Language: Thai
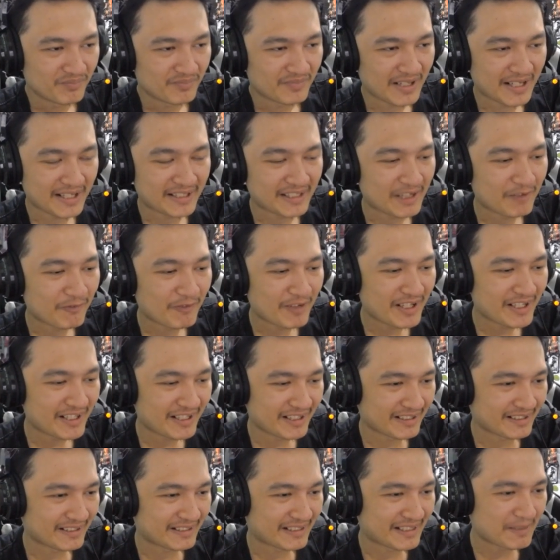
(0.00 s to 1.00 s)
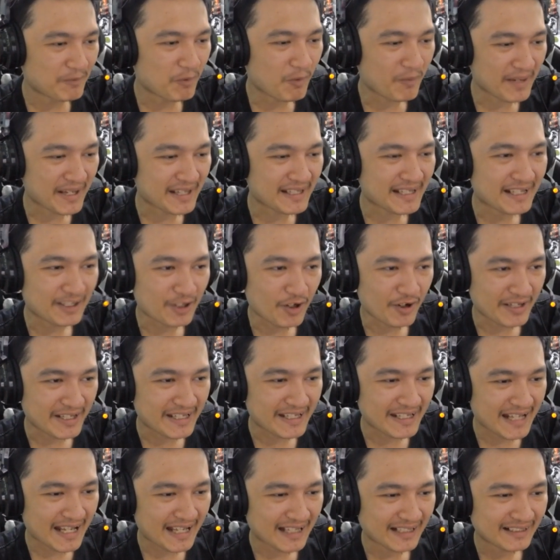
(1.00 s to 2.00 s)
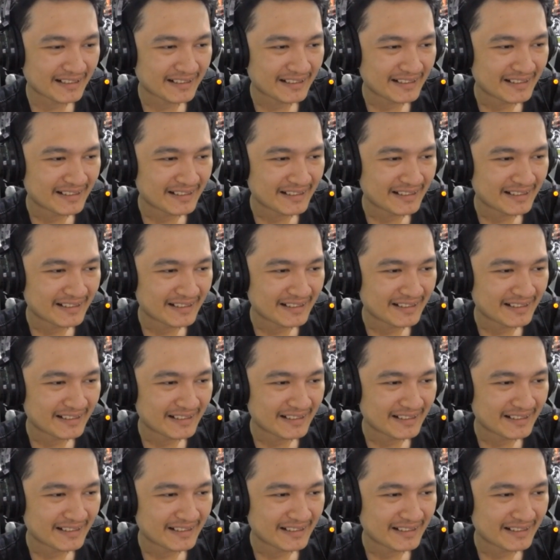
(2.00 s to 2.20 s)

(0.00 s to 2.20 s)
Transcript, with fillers: ในเซิร์ฟเวอร์ ที่ผมเห็นนะตอนนี้นะ